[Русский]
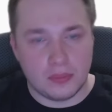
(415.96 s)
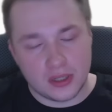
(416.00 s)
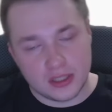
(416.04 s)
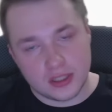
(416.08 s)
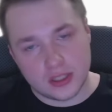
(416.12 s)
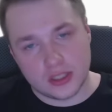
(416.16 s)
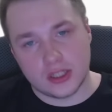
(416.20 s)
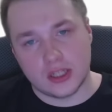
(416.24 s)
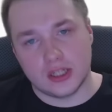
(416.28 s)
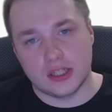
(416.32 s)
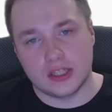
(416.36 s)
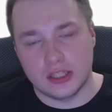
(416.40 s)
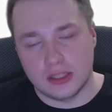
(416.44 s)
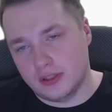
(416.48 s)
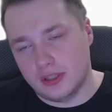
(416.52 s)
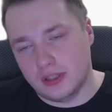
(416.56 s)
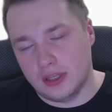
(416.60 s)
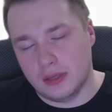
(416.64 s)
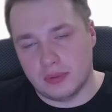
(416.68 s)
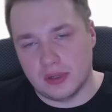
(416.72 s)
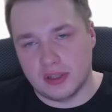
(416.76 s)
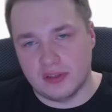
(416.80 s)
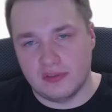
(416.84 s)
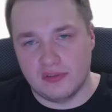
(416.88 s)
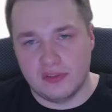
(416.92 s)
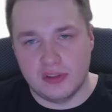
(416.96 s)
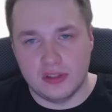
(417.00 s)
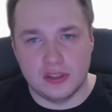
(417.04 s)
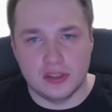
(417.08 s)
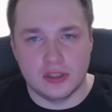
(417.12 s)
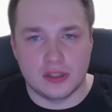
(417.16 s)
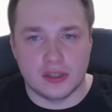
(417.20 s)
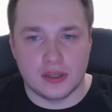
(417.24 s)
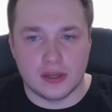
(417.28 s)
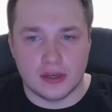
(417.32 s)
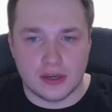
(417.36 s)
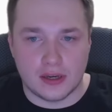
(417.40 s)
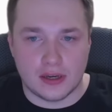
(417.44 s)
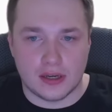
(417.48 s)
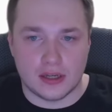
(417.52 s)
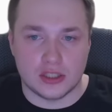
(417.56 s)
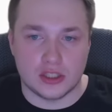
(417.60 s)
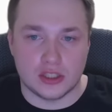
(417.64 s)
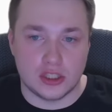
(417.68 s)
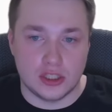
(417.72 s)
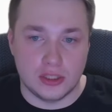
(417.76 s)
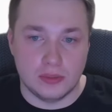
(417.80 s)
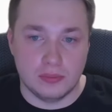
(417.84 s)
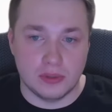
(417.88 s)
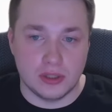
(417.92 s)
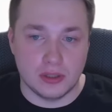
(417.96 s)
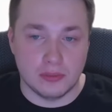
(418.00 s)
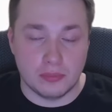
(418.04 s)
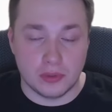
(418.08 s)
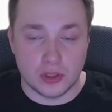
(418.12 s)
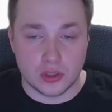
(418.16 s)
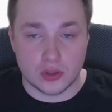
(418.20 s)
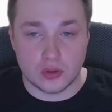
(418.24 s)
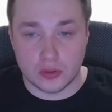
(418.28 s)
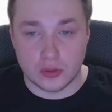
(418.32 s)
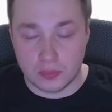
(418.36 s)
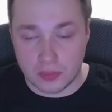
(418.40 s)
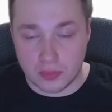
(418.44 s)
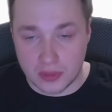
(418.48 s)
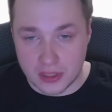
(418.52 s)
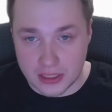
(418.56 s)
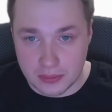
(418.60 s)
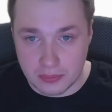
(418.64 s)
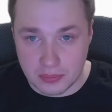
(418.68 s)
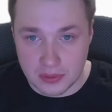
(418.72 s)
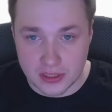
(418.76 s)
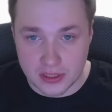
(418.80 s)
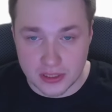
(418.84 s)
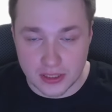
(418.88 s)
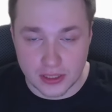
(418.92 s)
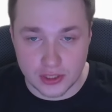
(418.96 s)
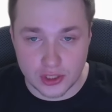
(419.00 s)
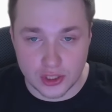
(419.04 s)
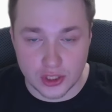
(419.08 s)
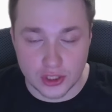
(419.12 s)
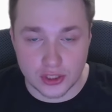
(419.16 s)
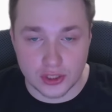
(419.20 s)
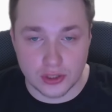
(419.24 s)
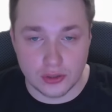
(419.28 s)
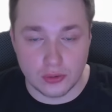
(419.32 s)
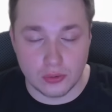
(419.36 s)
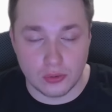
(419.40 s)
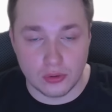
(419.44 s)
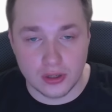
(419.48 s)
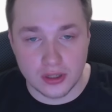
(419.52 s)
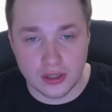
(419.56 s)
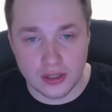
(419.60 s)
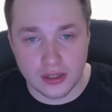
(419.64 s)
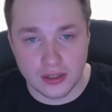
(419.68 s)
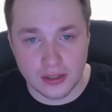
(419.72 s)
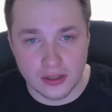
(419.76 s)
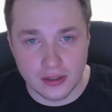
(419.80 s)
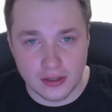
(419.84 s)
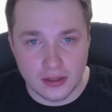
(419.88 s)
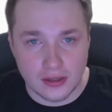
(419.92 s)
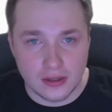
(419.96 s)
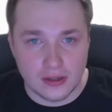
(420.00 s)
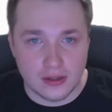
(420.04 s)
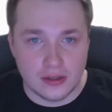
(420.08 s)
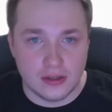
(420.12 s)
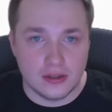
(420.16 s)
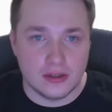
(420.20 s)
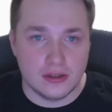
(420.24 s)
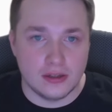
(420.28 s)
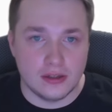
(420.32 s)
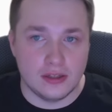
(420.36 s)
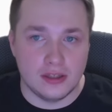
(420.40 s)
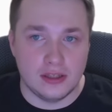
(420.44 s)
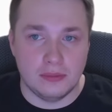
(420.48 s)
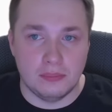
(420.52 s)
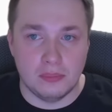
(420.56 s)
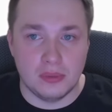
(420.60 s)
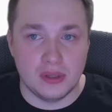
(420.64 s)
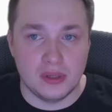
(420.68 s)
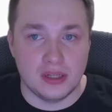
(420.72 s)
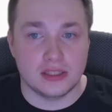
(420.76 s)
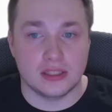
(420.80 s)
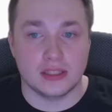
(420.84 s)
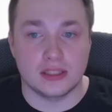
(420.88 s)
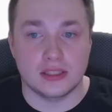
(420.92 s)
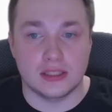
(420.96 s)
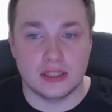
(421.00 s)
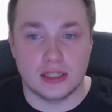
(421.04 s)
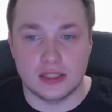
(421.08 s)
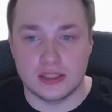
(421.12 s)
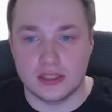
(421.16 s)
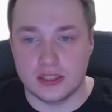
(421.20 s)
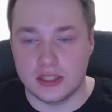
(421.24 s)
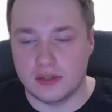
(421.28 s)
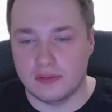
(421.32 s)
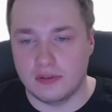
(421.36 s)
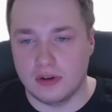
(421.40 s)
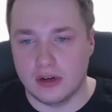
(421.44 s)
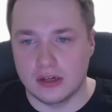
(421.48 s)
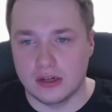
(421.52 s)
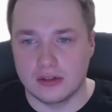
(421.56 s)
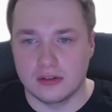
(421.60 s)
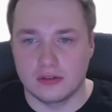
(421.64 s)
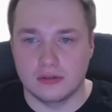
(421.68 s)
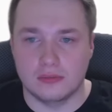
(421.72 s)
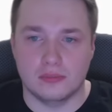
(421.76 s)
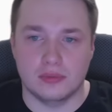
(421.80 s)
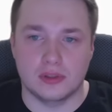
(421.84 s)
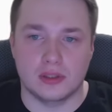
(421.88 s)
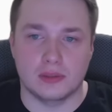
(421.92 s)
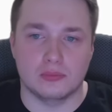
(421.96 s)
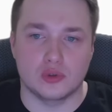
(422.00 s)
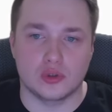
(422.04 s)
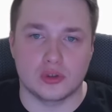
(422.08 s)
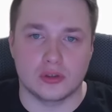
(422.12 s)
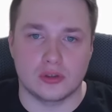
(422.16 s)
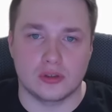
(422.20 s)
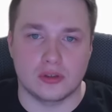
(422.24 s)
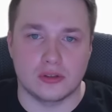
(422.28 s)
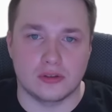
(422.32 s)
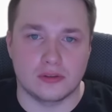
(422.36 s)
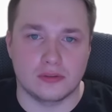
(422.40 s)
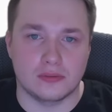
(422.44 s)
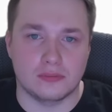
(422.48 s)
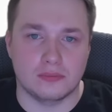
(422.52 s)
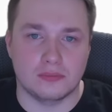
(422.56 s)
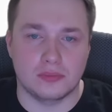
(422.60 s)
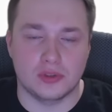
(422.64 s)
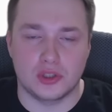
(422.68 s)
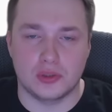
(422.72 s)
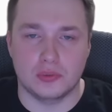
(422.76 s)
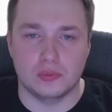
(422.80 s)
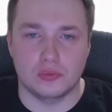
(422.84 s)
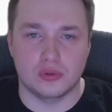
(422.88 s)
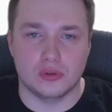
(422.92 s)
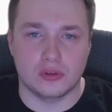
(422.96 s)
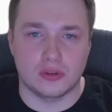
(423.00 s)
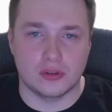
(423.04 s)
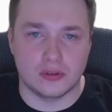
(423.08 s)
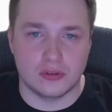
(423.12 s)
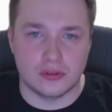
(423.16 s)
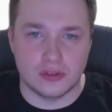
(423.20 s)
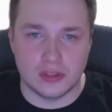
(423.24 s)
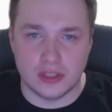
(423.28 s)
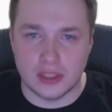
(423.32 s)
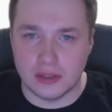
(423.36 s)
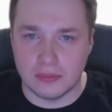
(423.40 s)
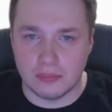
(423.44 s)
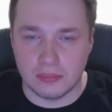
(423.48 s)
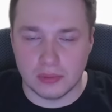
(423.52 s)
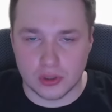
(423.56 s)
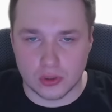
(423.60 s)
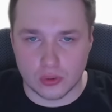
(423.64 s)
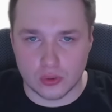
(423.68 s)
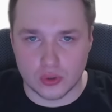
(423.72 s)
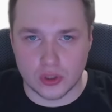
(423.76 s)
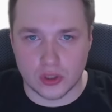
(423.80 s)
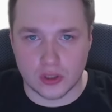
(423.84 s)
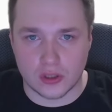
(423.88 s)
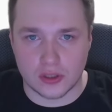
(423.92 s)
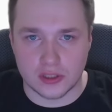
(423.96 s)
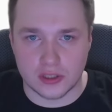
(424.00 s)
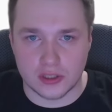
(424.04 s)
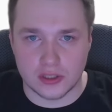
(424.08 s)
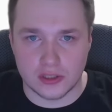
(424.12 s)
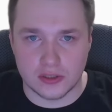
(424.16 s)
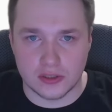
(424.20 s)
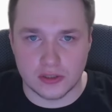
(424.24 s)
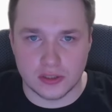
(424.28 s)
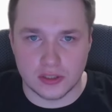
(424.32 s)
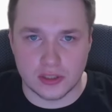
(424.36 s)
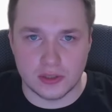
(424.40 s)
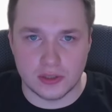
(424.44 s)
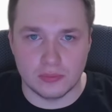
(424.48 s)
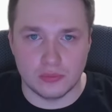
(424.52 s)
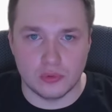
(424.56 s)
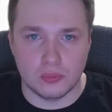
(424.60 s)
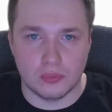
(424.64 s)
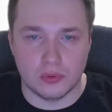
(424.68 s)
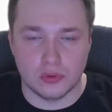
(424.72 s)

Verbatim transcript: Произошла непредвиденная ошибка, пришлось перезаписать часть ролика, и пересоздать сервак, потому что почему-то не подключалось к нему